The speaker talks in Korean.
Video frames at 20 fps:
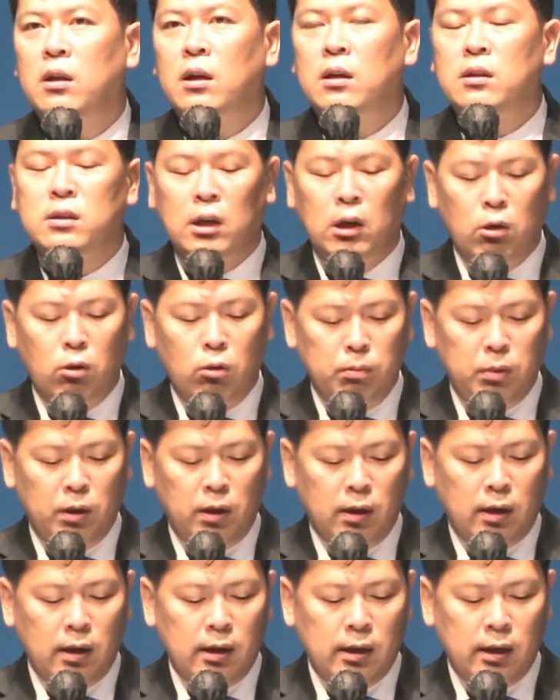대한 새로운
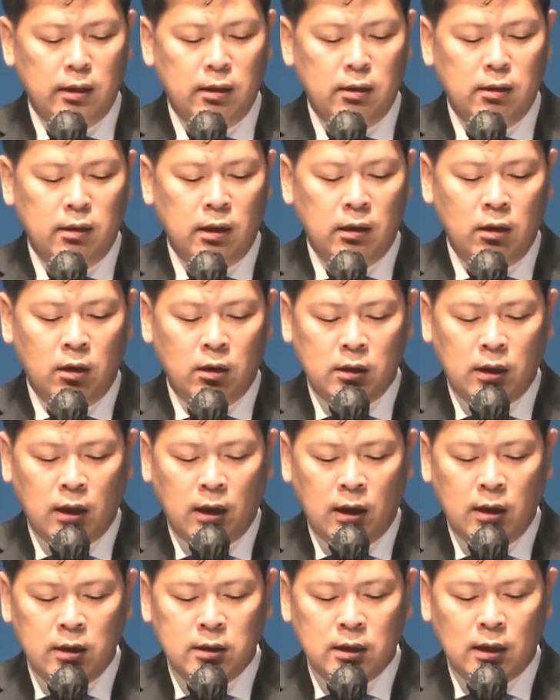평가가 있는데
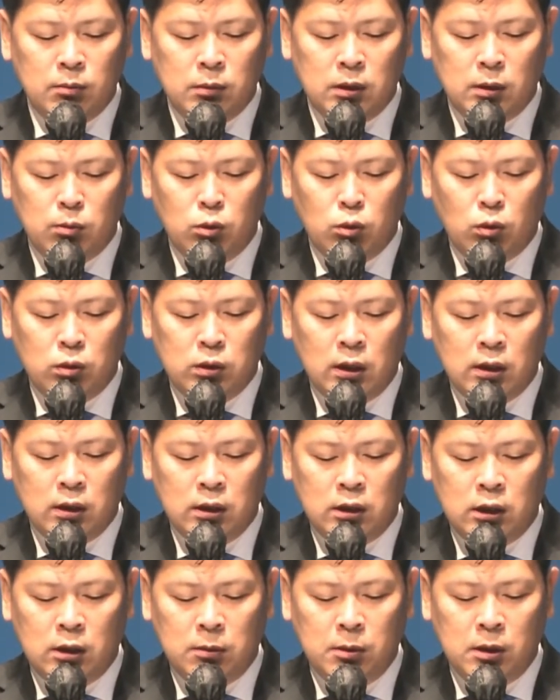역대하 삼십육 장
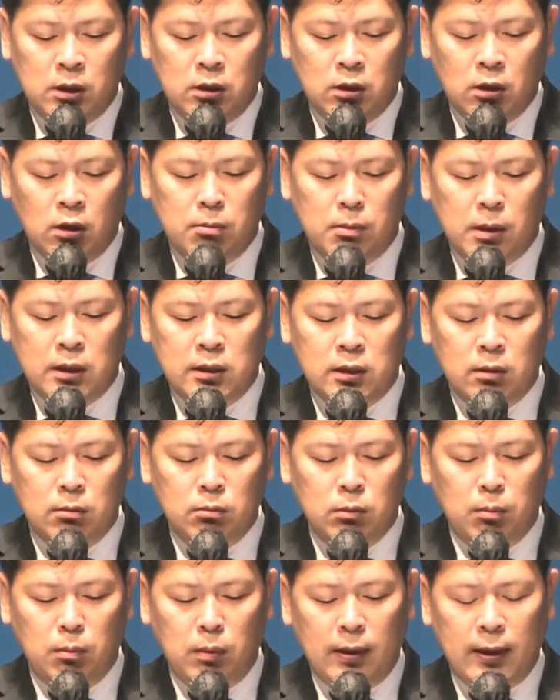이십일 절
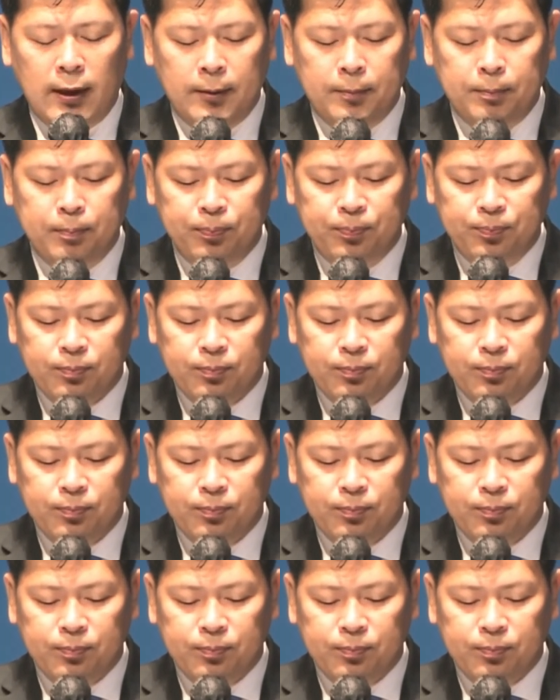말씀입니다.